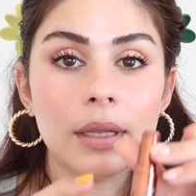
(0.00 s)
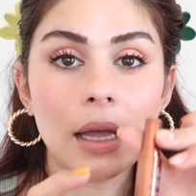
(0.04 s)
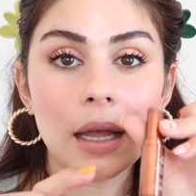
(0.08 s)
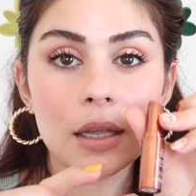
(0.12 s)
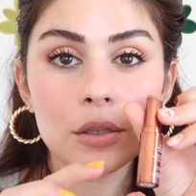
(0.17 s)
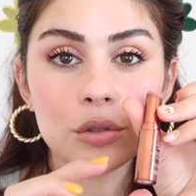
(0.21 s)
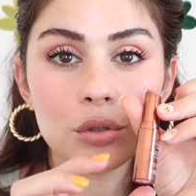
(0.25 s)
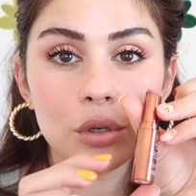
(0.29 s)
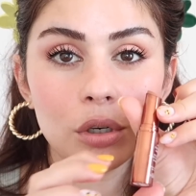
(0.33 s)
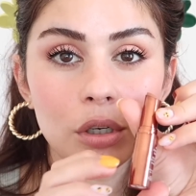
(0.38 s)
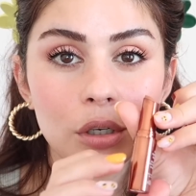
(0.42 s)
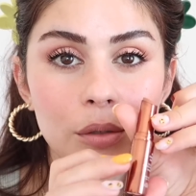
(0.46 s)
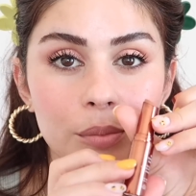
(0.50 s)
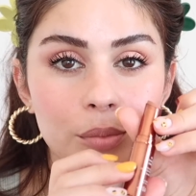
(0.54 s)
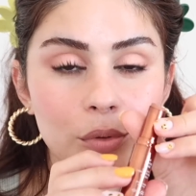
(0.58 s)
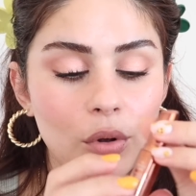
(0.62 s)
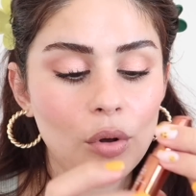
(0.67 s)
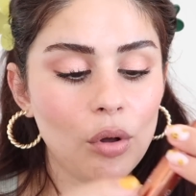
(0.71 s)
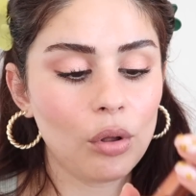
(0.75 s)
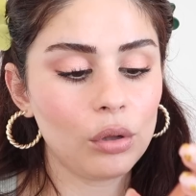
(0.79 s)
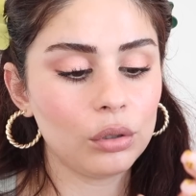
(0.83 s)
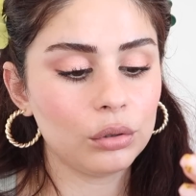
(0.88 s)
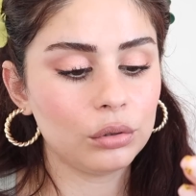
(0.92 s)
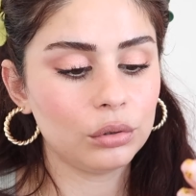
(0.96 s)
Daha sonra bu
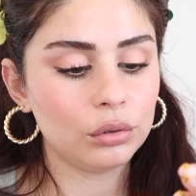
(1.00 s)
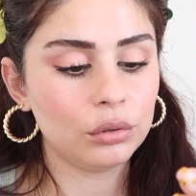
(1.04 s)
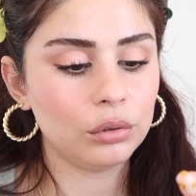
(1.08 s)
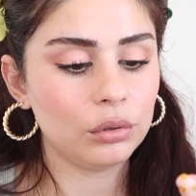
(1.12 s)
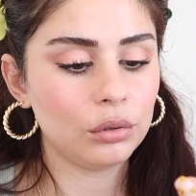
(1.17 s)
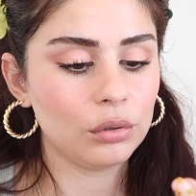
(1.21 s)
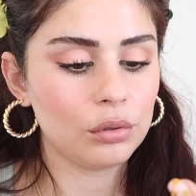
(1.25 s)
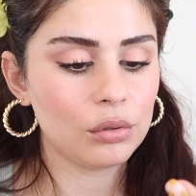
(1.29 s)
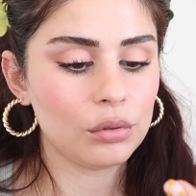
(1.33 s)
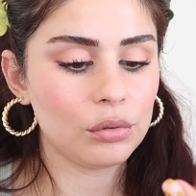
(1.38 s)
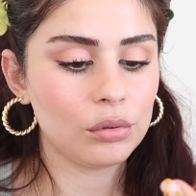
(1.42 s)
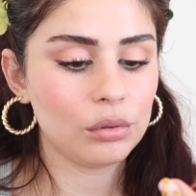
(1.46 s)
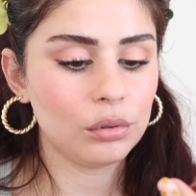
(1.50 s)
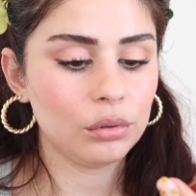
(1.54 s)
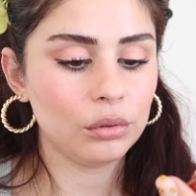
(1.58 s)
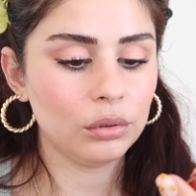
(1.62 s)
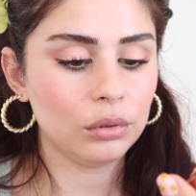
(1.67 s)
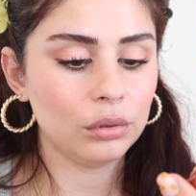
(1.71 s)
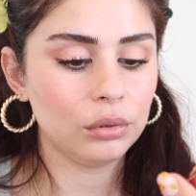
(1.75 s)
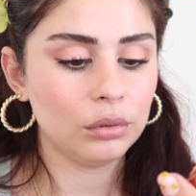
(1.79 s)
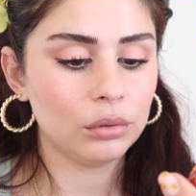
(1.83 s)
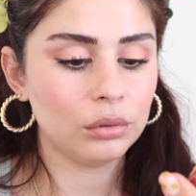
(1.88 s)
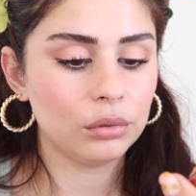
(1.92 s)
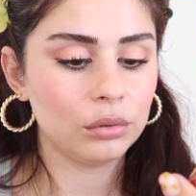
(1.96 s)

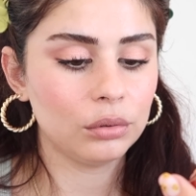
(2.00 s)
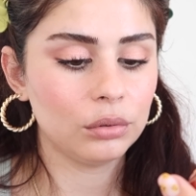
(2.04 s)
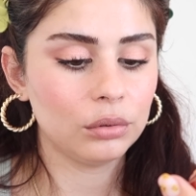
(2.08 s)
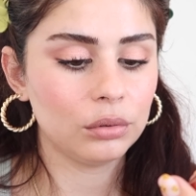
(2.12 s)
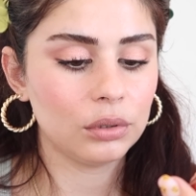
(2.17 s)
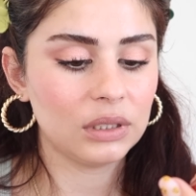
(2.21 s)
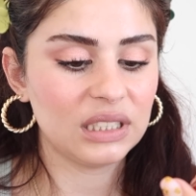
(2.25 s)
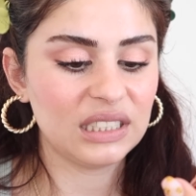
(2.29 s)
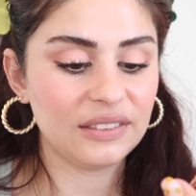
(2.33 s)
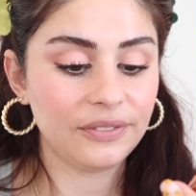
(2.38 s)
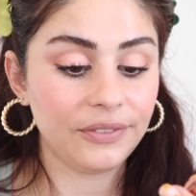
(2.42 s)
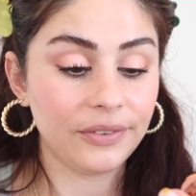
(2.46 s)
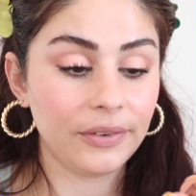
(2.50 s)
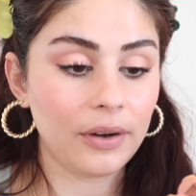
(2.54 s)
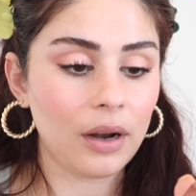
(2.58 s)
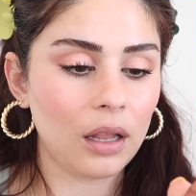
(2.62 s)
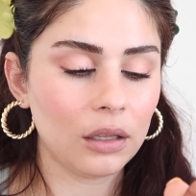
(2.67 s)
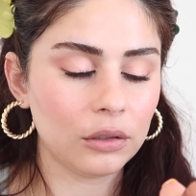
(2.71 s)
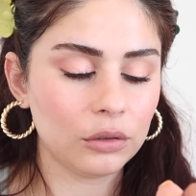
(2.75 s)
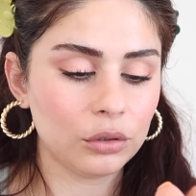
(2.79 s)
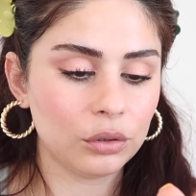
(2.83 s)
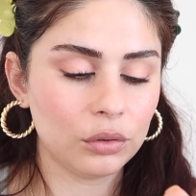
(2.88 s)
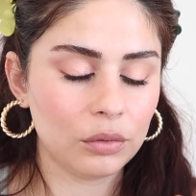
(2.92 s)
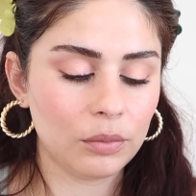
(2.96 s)
Golden'unuzun
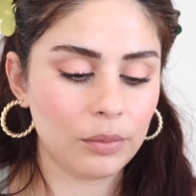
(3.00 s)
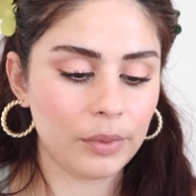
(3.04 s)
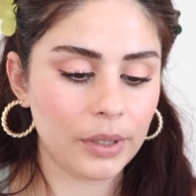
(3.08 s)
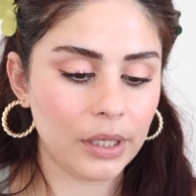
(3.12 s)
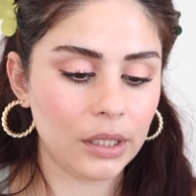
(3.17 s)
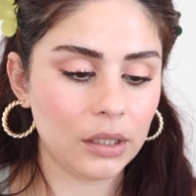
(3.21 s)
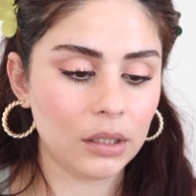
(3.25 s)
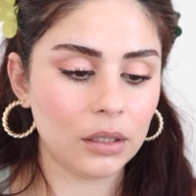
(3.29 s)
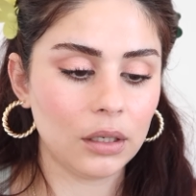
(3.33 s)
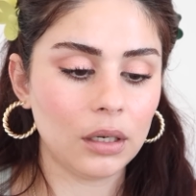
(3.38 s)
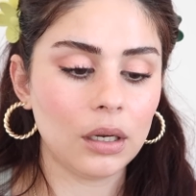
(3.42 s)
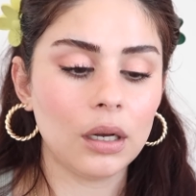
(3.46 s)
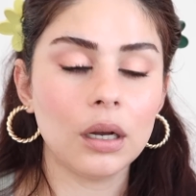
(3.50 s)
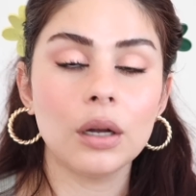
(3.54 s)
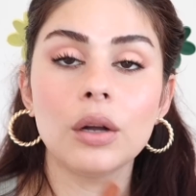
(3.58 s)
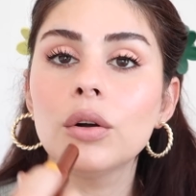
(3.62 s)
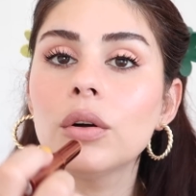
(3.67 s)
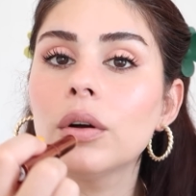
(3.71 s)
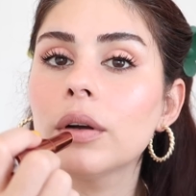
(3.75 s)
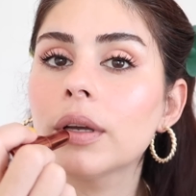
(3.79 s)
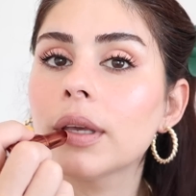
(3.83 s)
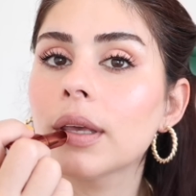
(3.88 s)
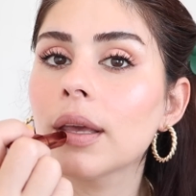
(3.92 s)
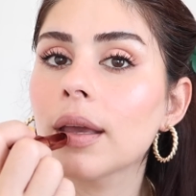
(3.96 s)
06 numaralı
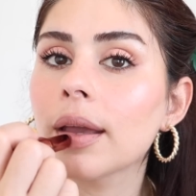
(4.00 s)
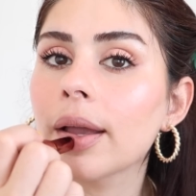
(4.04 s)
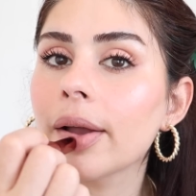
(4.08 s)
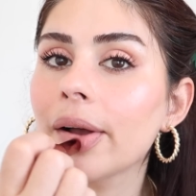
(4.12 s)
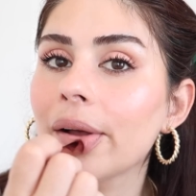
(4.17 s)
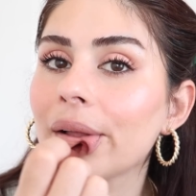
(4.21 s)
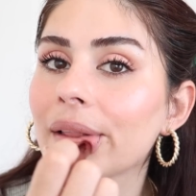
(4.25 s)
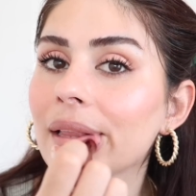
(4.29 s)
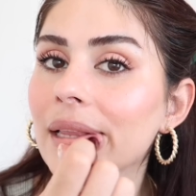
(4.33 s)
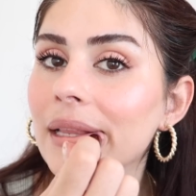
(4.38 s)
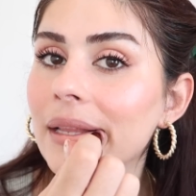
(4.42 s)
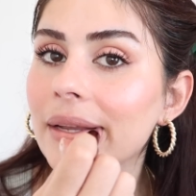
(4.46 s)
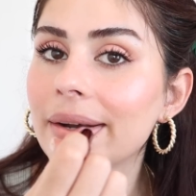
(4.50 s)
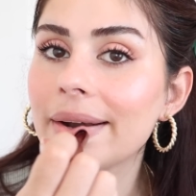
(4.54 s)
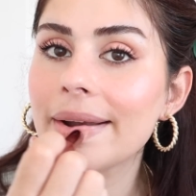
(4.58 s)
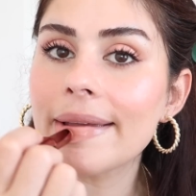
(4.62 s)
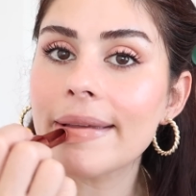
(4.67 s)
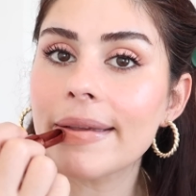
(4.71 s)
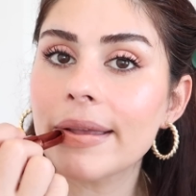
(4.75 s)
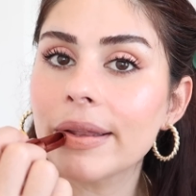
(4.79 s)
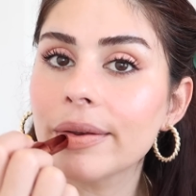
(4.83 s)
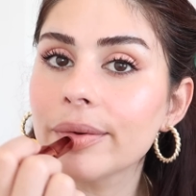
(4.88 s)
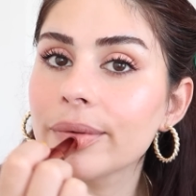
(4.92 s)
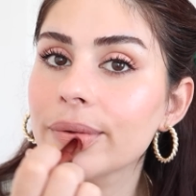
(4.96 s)
kakao kek adlı
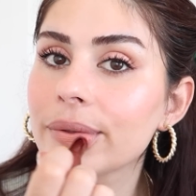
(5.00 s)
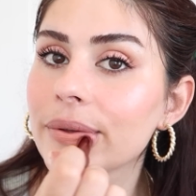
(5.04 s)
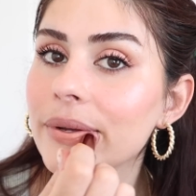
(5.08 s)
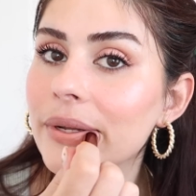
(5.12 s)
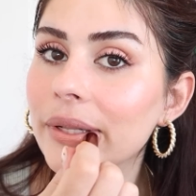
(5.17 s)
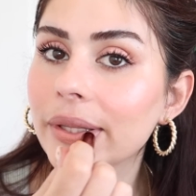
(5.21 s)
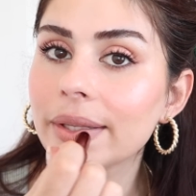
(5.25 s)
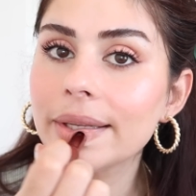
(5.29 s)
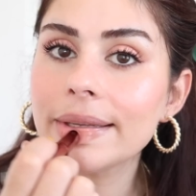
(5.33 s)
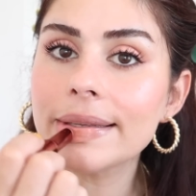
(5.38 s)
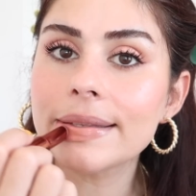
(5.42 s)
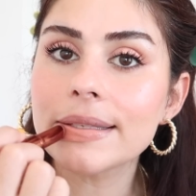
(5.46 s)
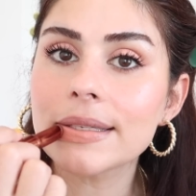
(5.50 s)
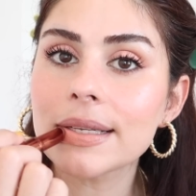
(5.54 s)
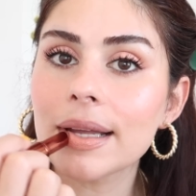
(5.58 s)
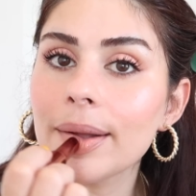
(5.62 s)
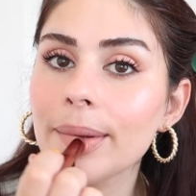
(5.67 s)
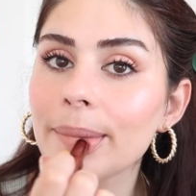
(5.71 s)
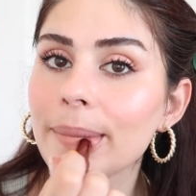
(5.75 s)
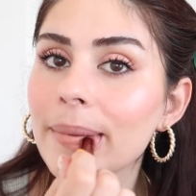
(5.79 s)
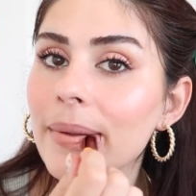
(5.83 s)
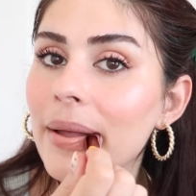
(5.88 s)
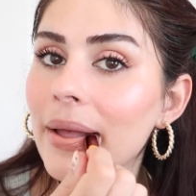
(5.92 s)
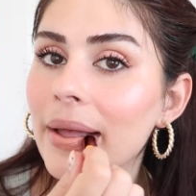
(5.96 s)
rengini
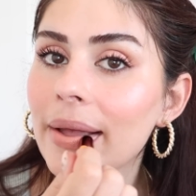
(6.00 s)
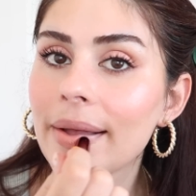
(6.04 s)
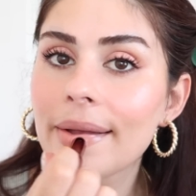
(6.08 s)
uygulayacağım.